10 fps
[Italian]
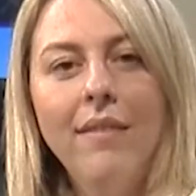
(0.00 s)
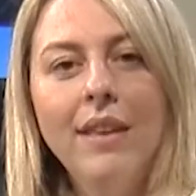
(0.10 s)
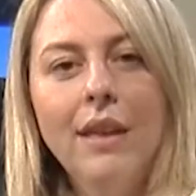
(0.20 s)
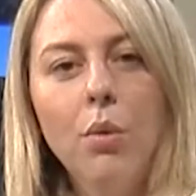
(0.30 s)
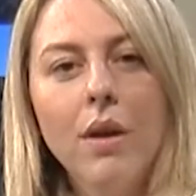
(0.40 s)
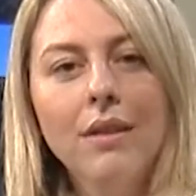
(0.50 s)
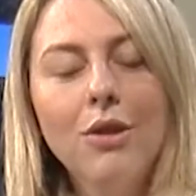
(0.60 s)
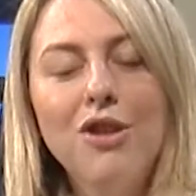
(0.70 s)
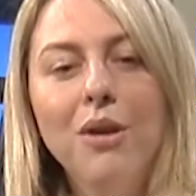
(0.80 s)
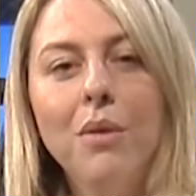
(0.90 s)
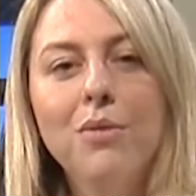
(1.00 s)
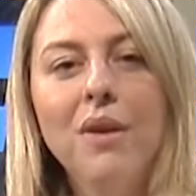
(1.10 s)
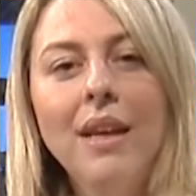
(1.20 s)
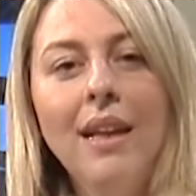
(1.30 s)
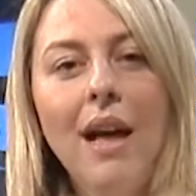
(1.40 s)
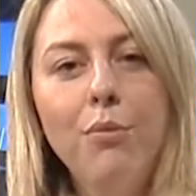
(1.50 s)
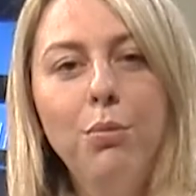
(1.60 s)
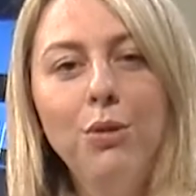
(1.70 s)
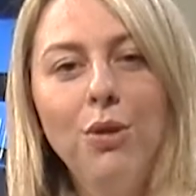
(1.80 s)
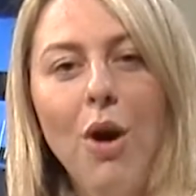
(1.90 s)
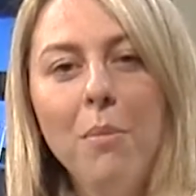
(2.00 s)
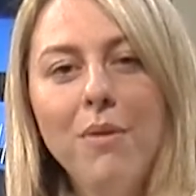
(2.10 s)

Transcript: 20.45 su rietilife.com,